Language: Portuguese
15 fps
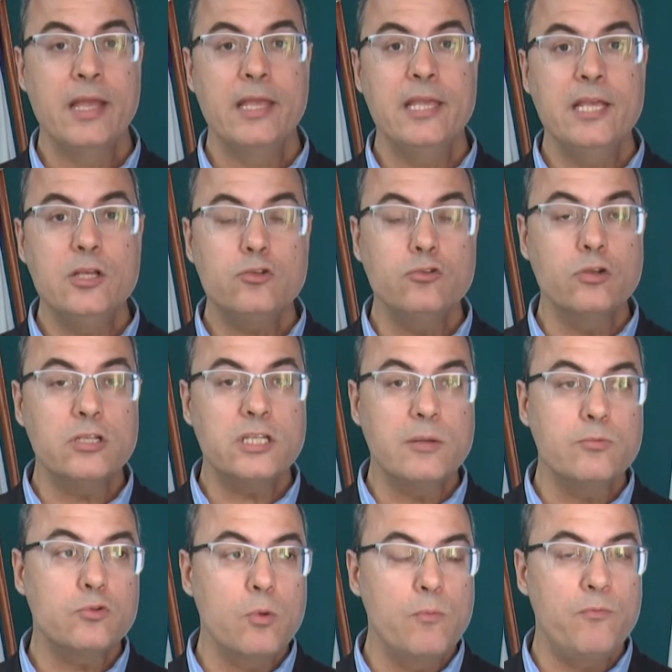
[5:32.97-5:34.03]
E isso nós
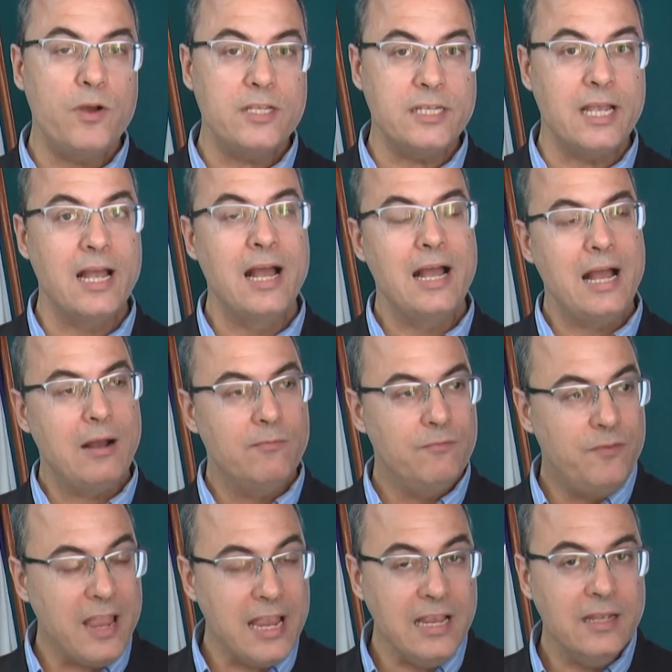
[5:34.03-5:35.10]
temos como fazer.
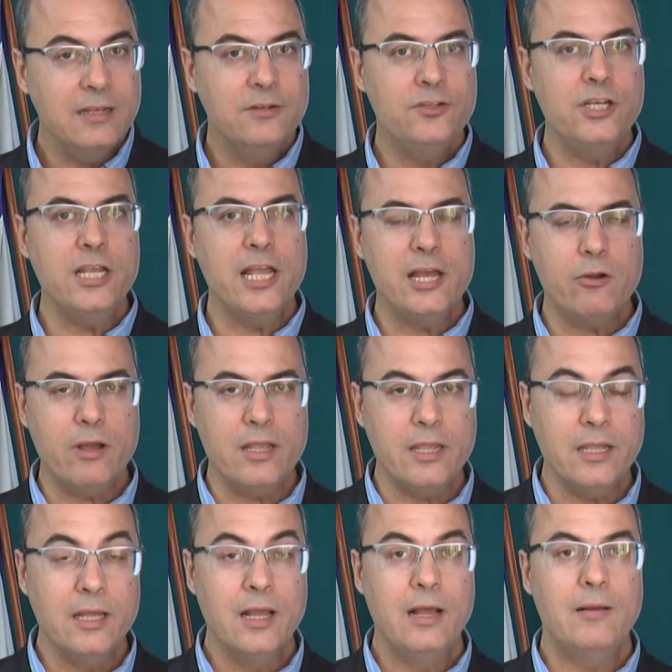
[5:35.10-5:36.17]
Vem dinheiro aí
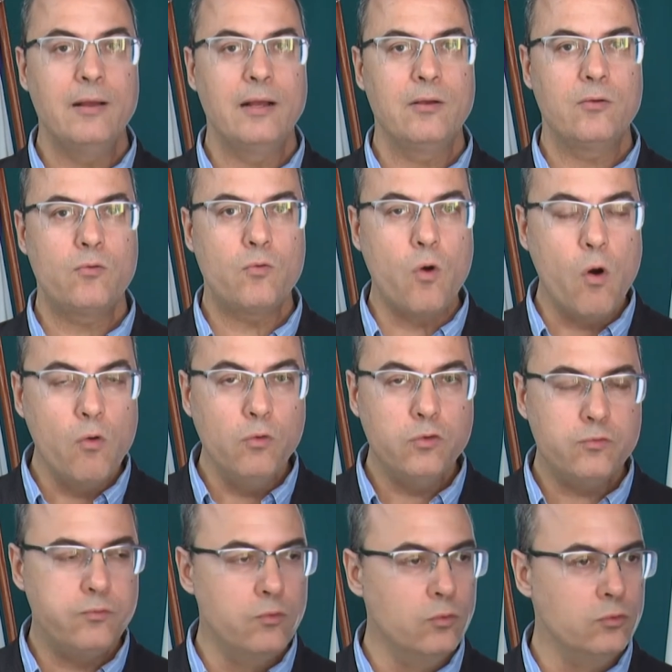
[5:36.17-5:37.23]
com os
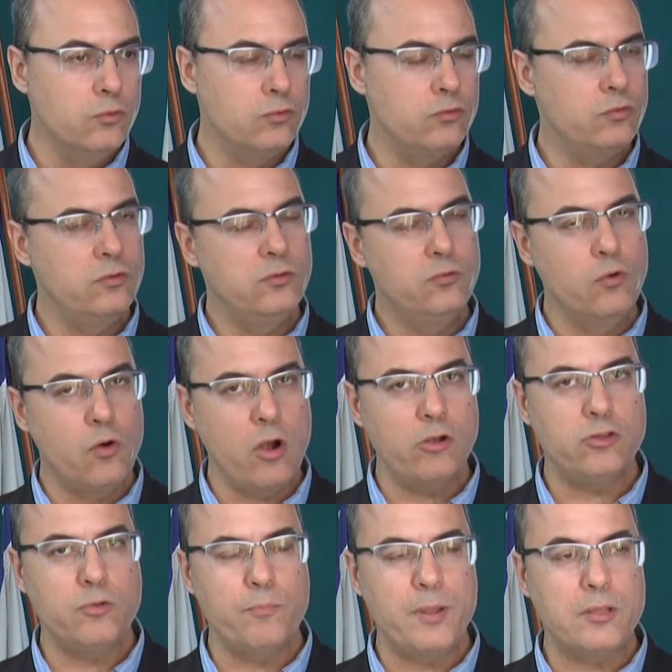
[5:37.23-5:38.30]
fundos do Royal
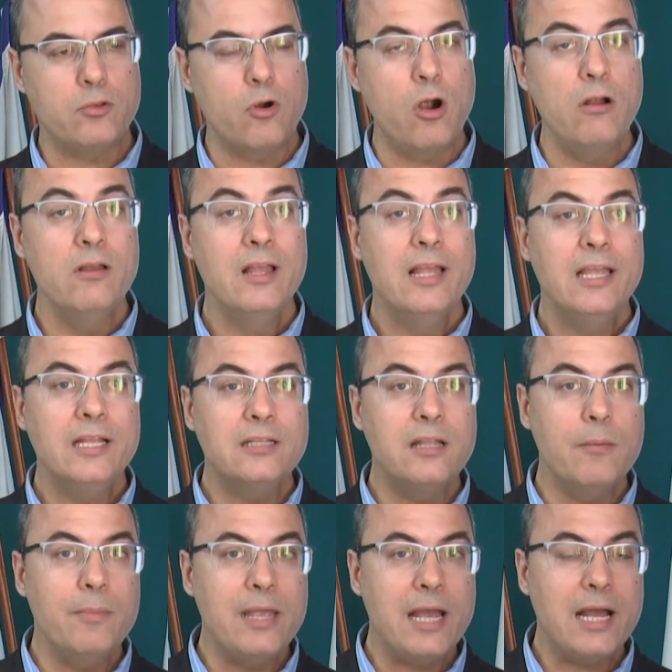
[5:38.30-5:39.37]
do petróleo e
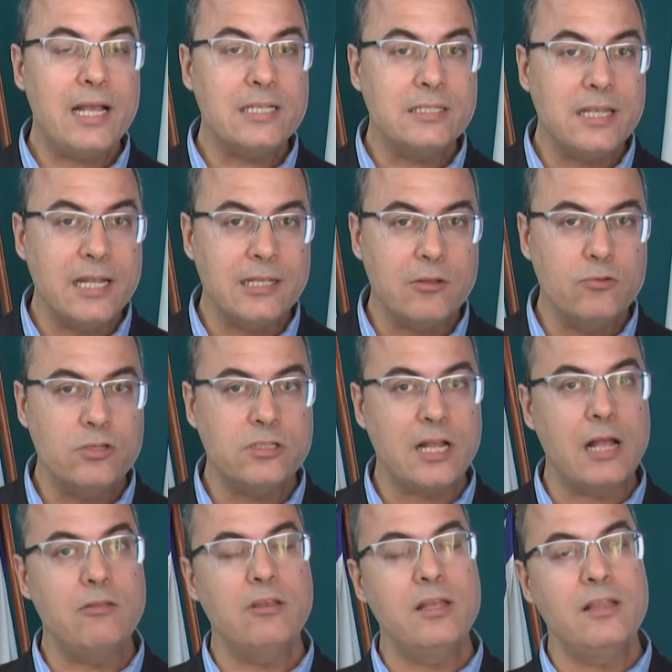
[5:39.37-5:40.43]
também a receita do
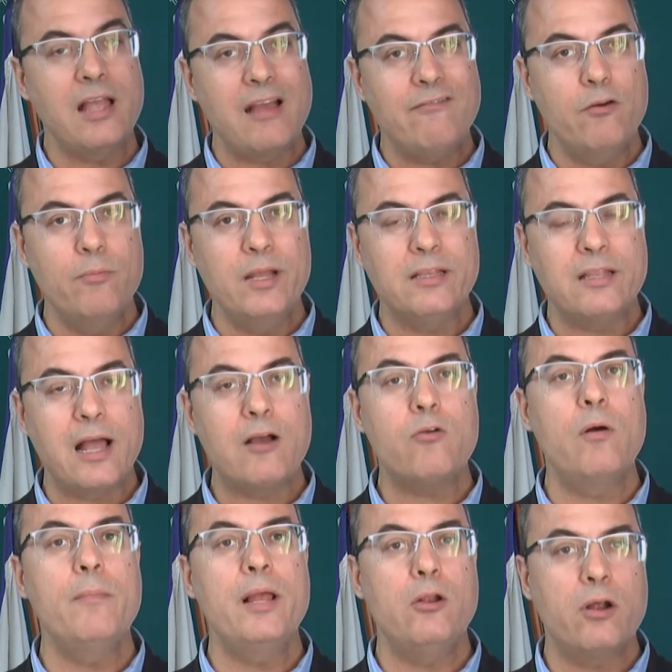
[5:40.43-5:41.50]
Estado, que deve aumentar com
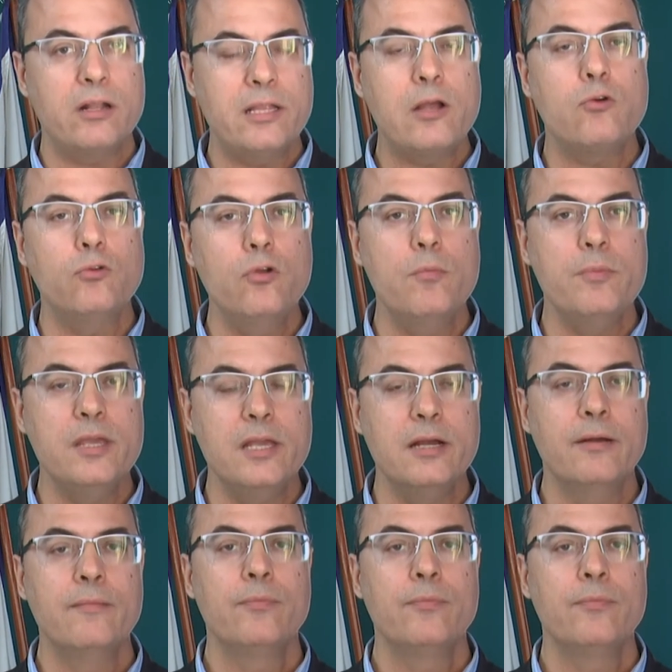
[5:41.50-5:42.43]
a melhora da economia